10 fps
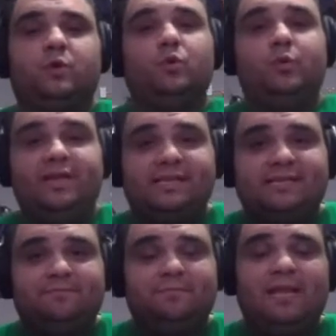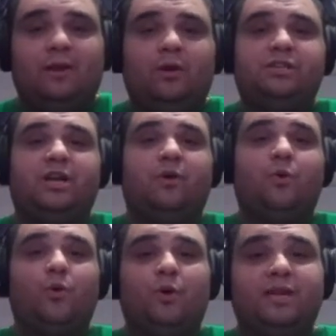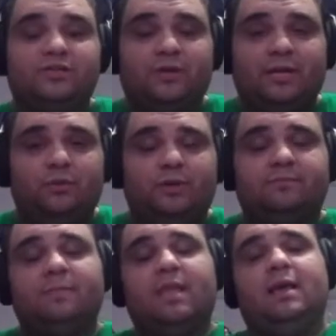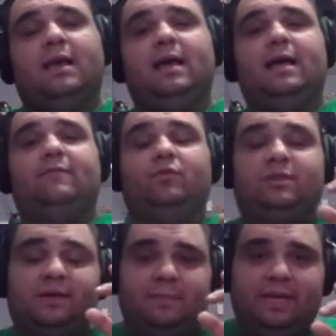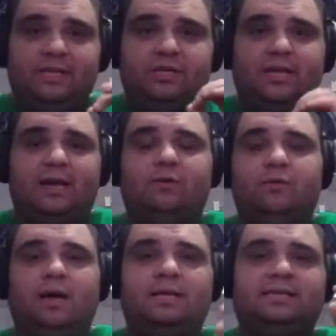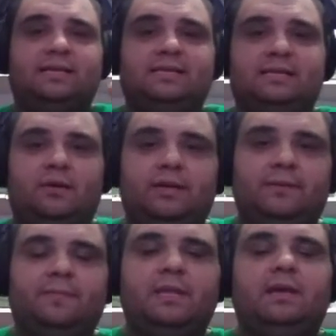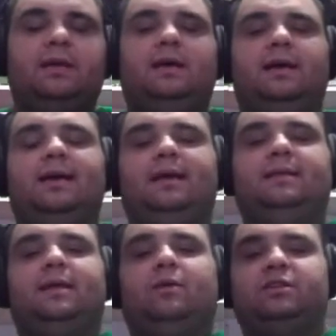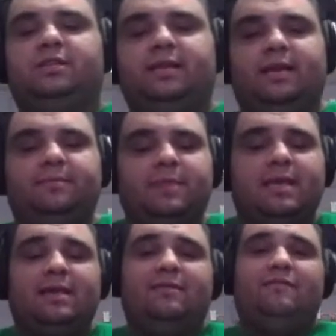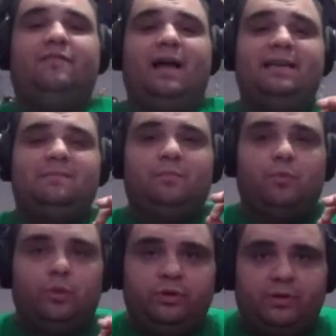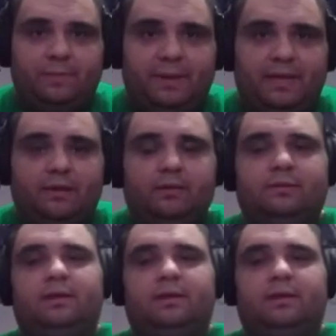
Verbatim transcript: o Luiz, da loja O Colecionador. Ah, vou também deixar a descrição aí ah, da loja dele vale muito a pena